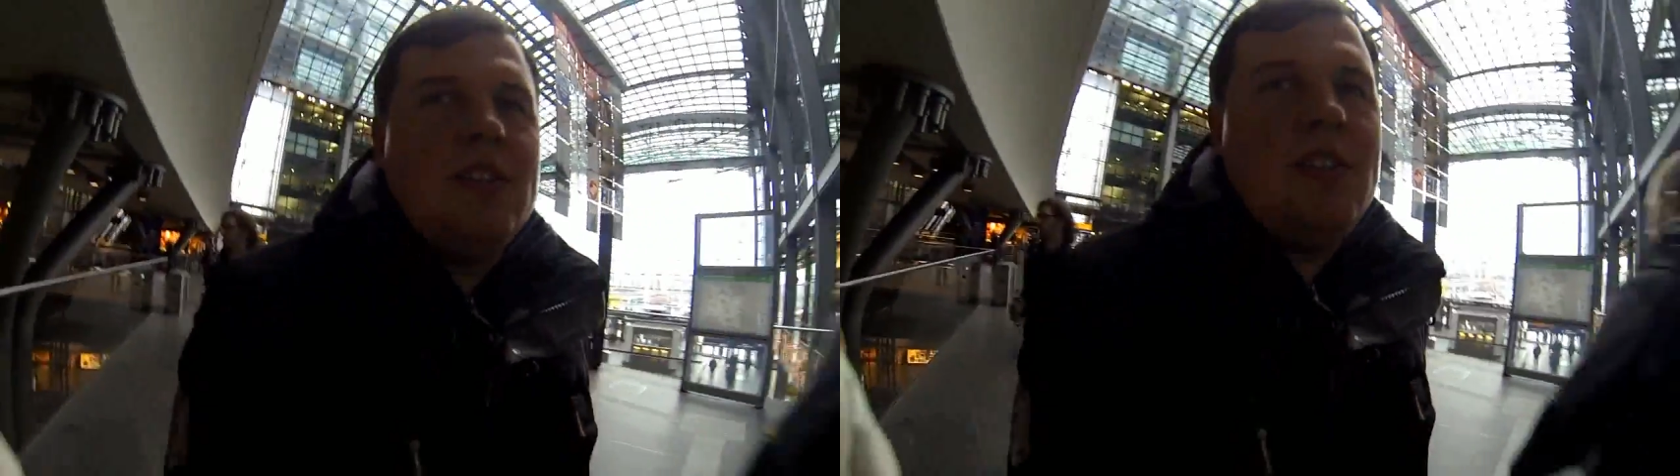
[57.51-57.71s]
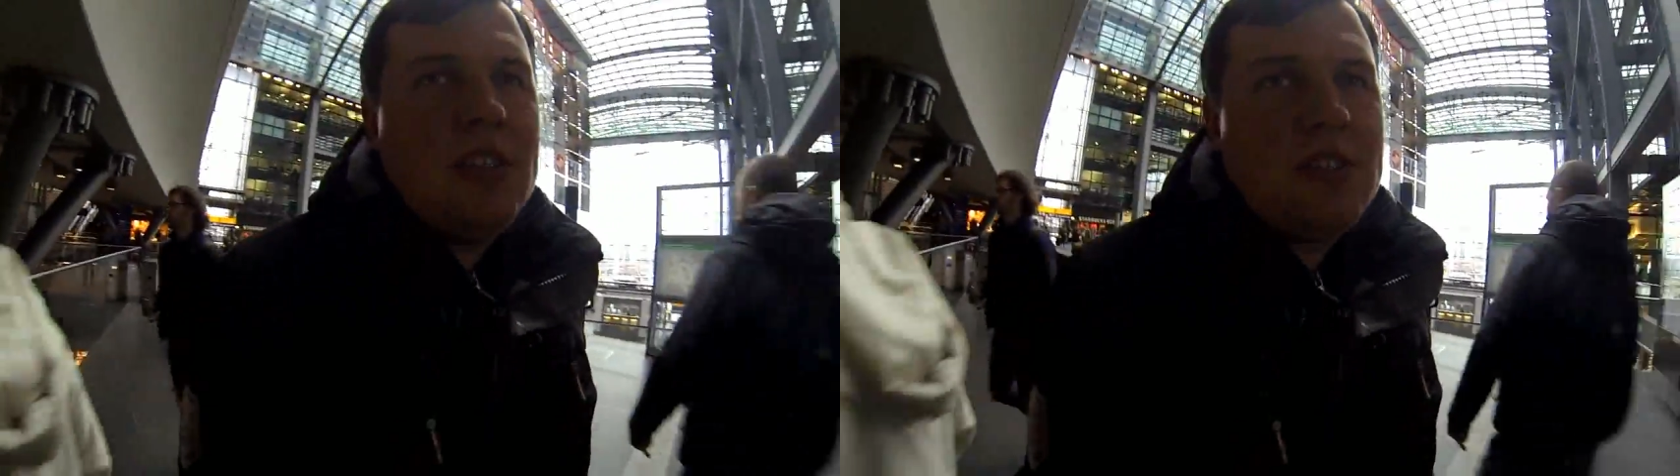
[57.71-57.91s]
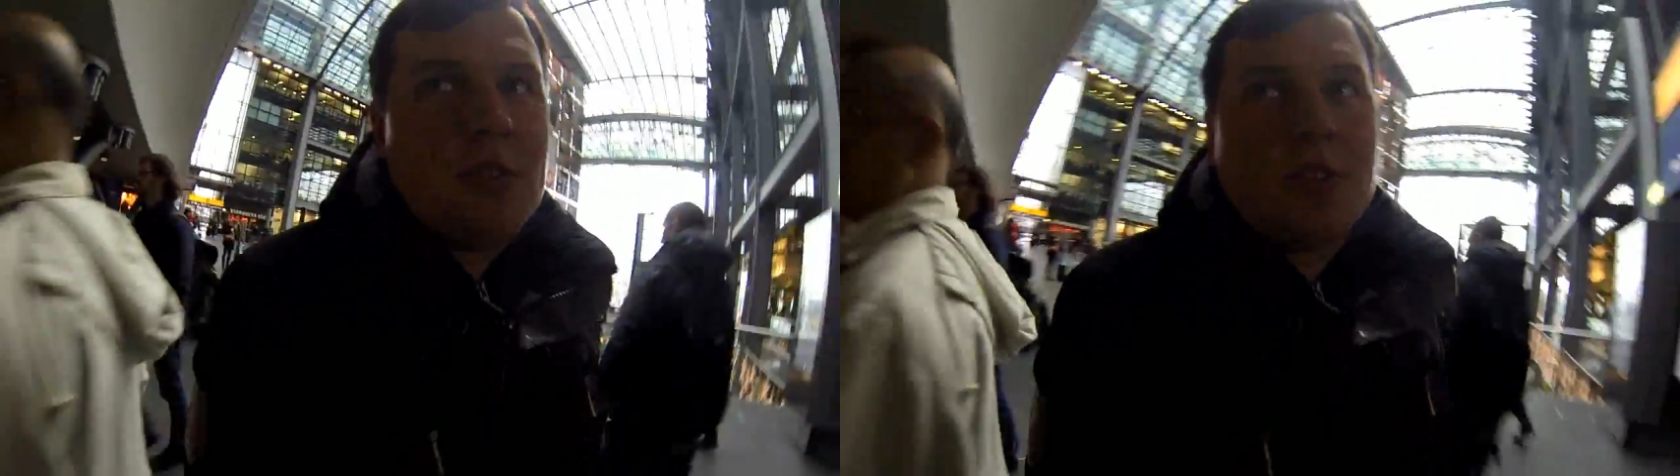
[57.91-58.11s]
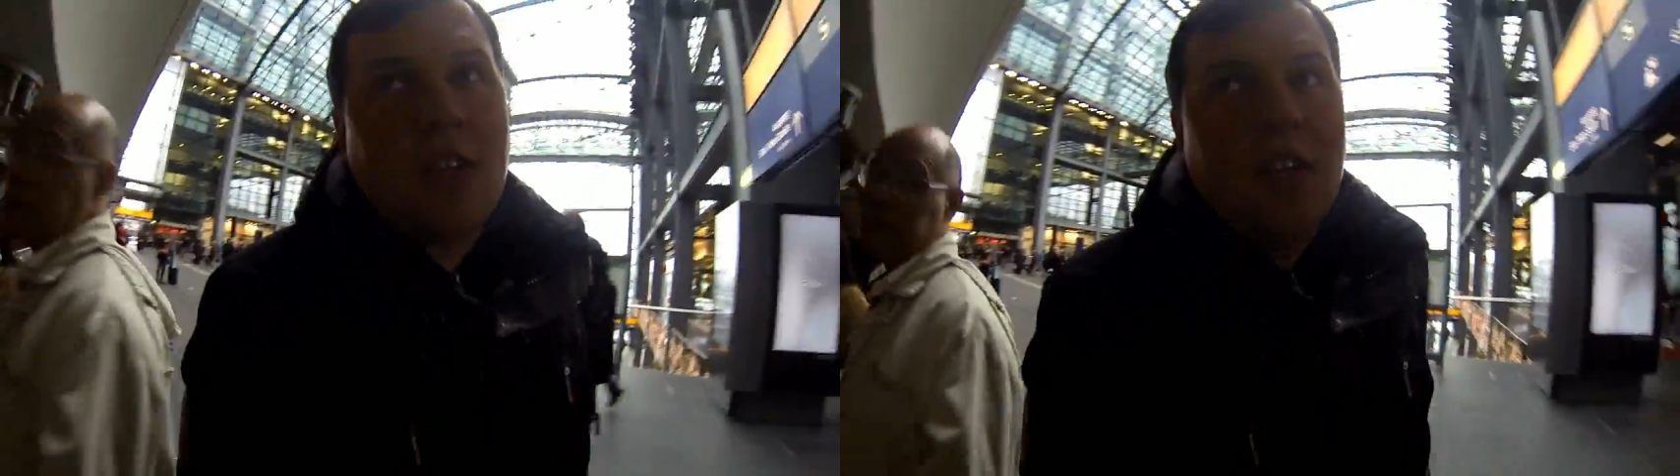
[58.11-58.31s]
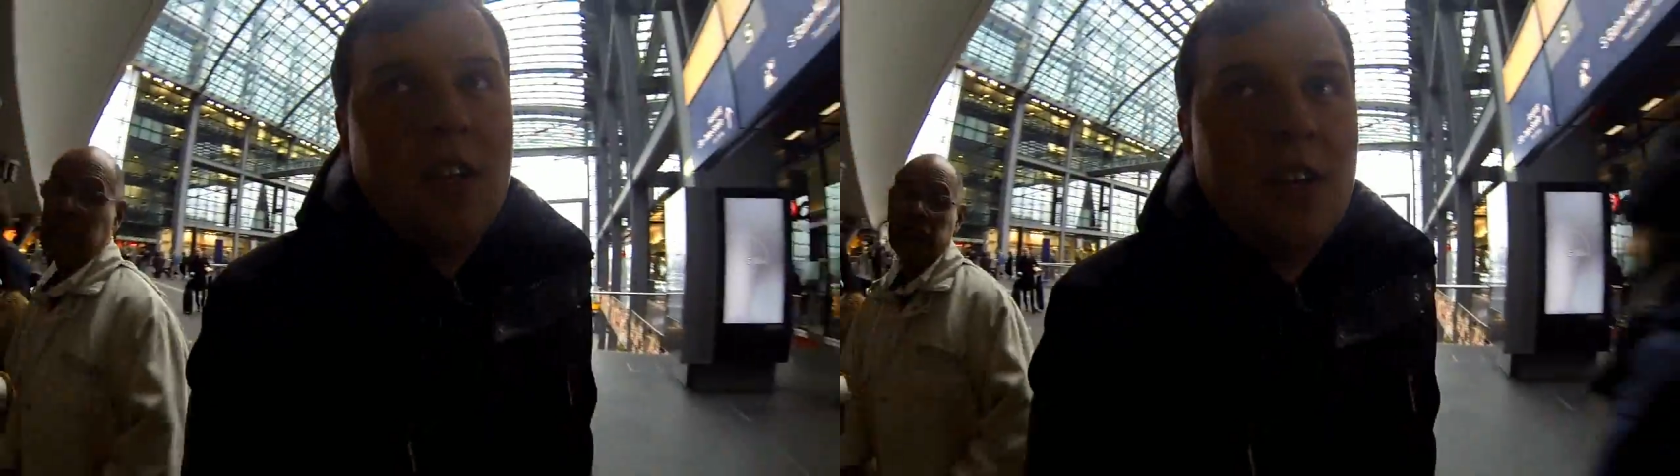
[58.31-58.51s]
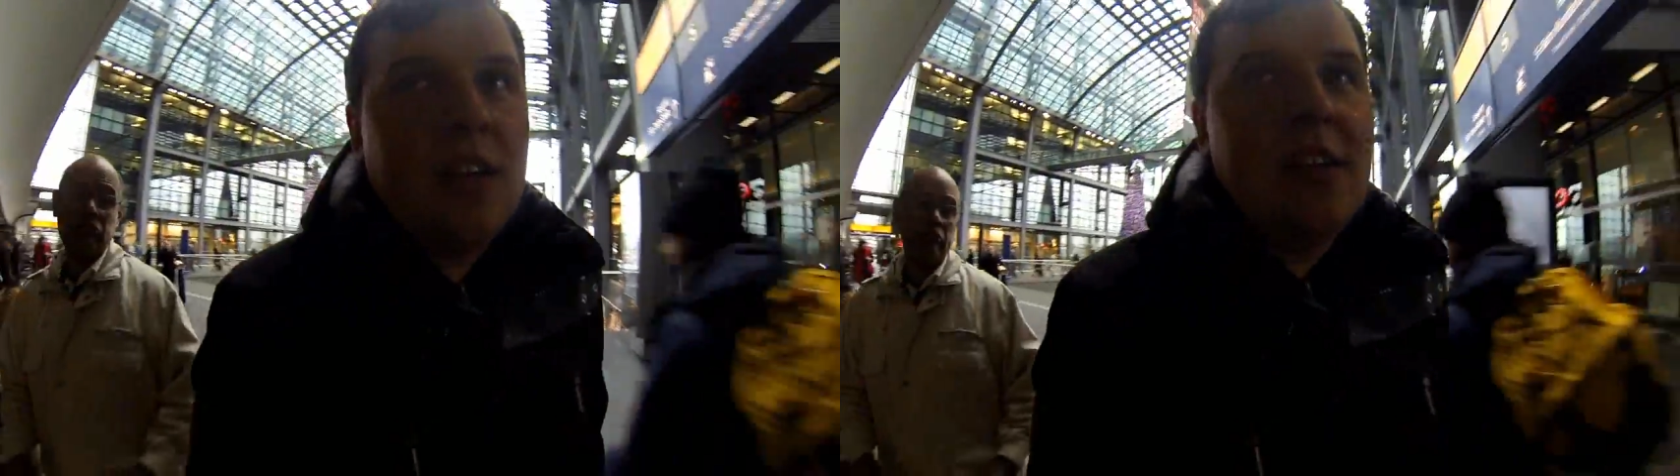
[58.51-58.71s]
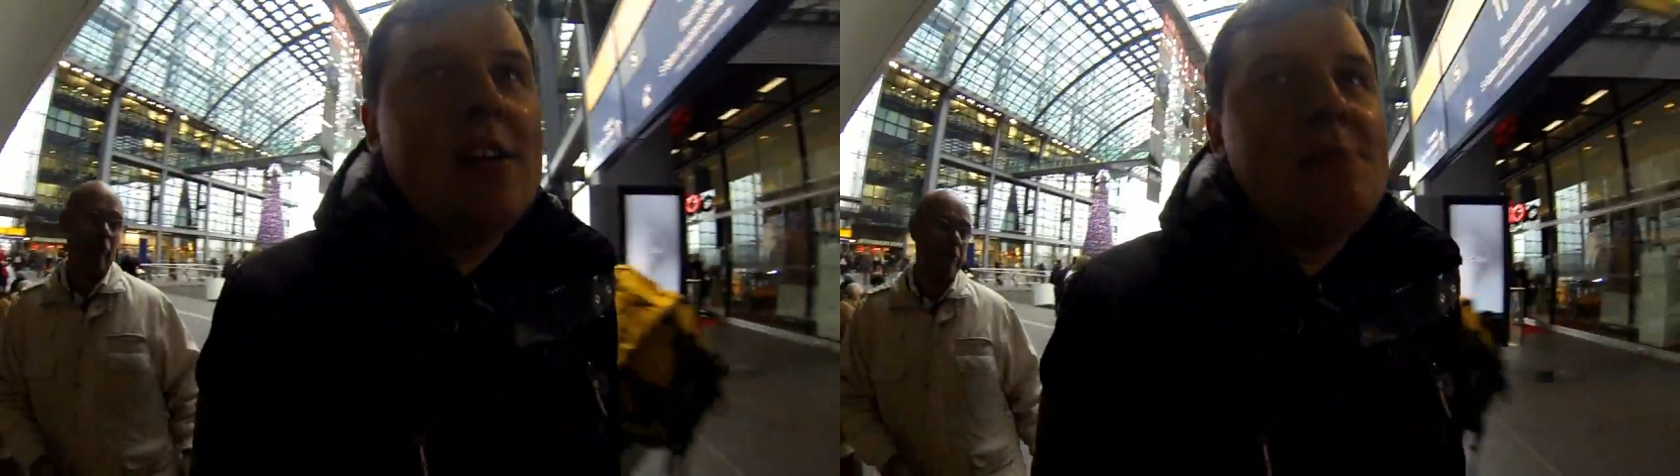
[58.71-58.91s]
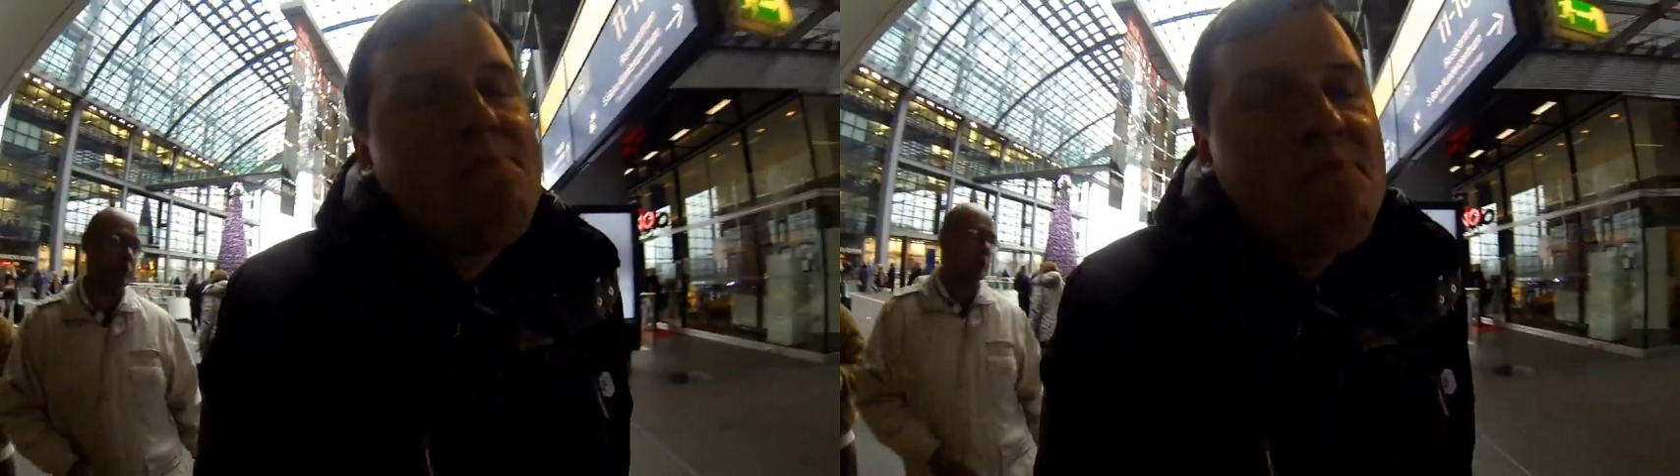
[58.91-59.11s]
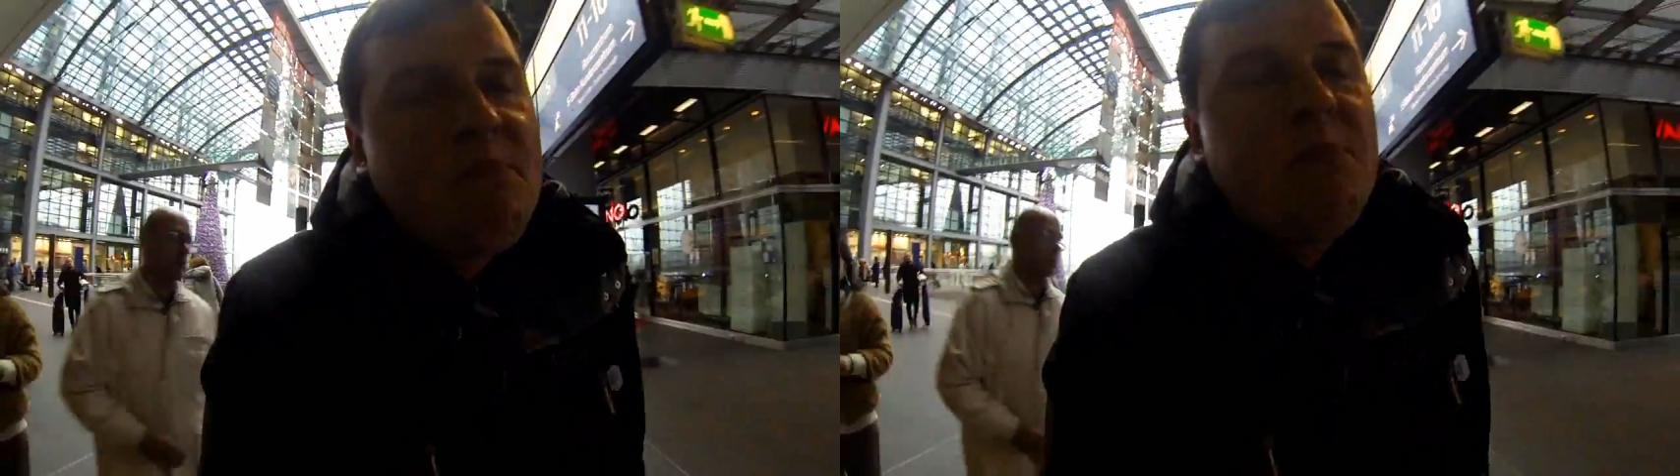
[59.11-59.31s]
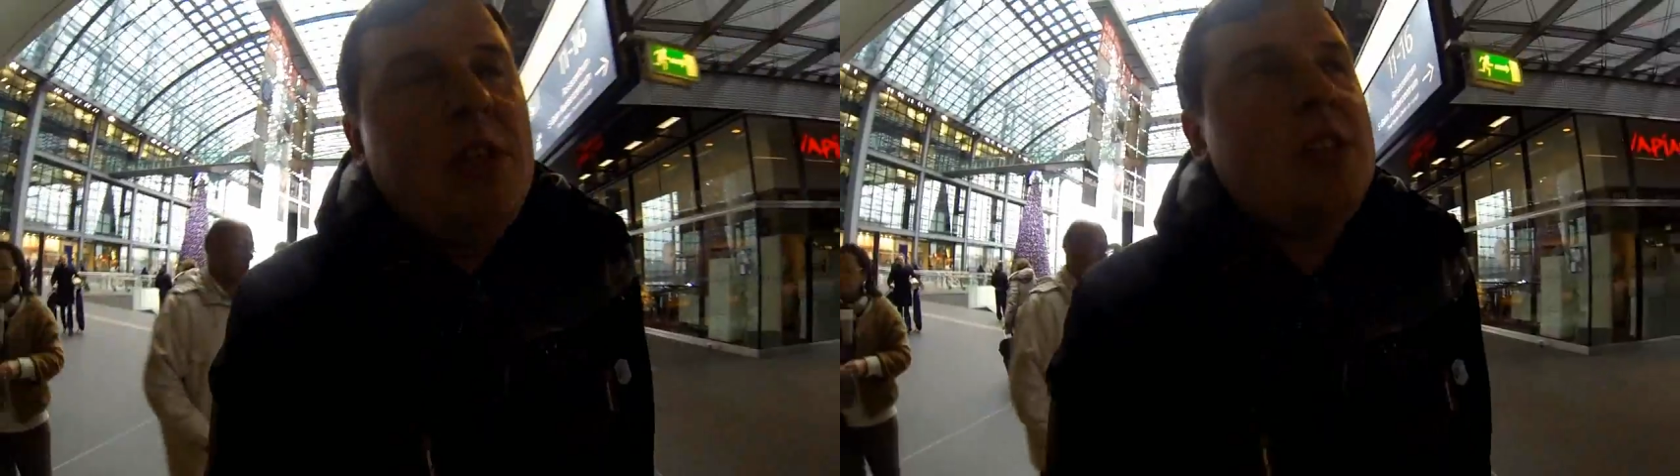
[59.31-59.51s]
Здесь вот
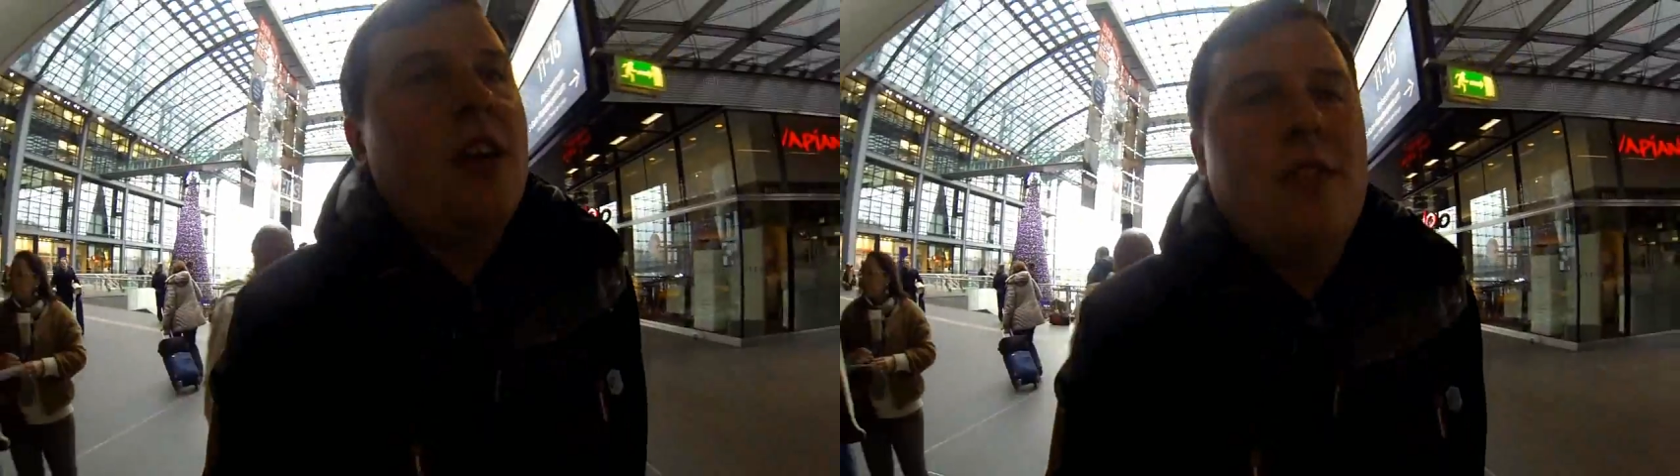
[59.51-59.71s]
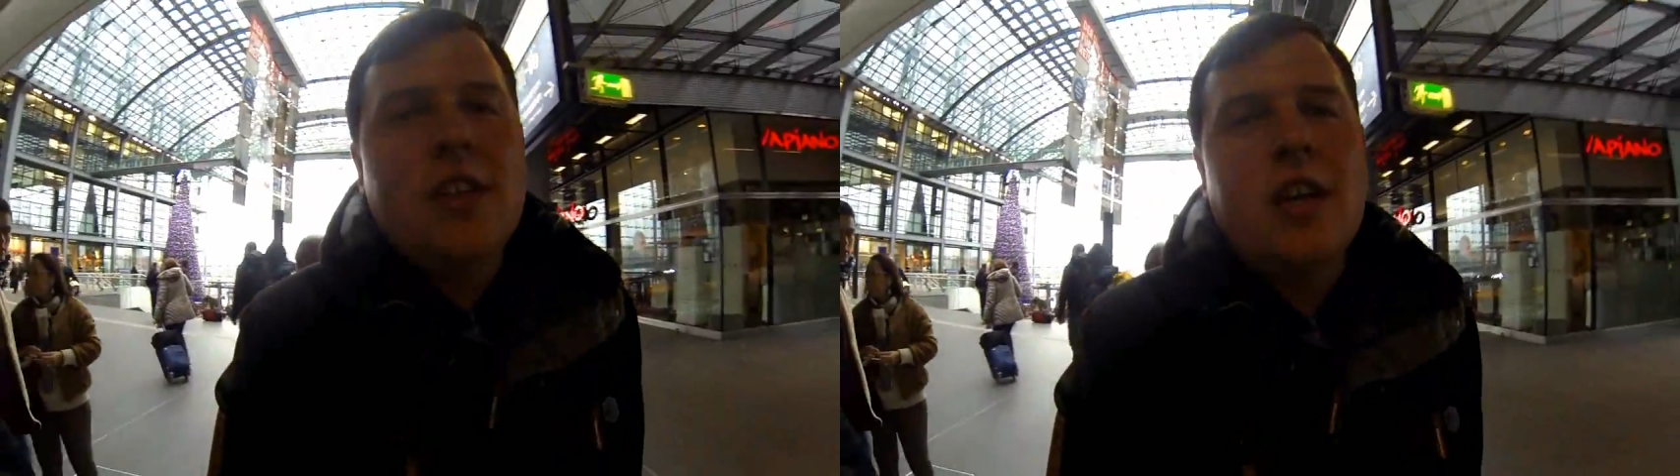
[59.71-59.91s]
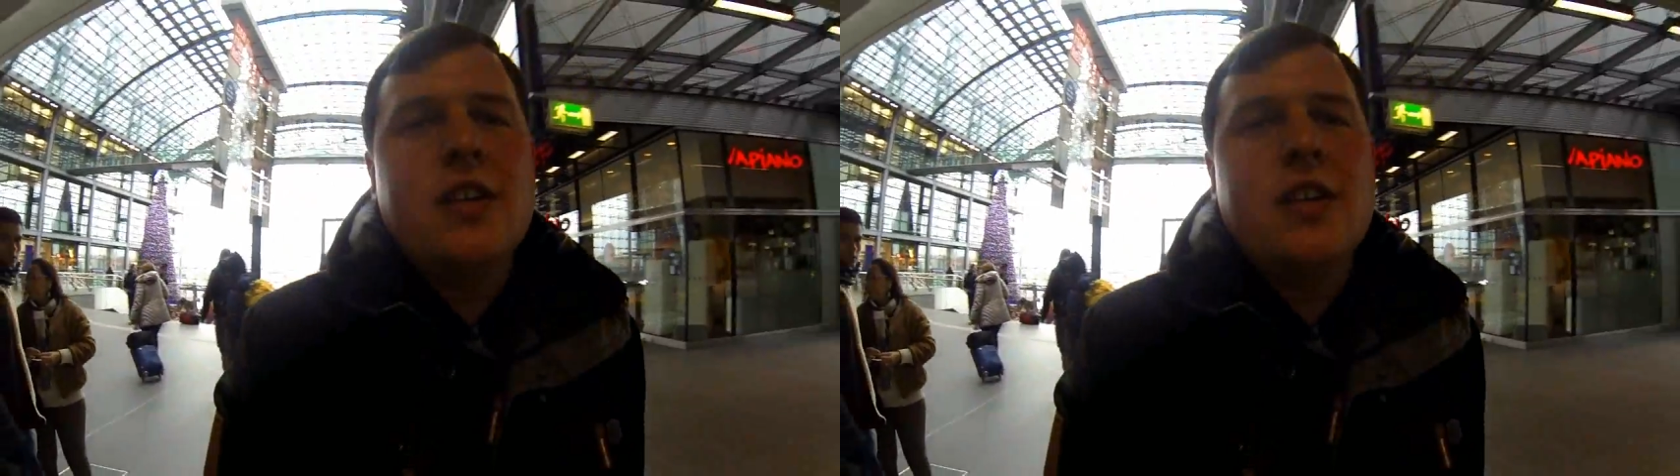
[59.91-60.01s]
представлены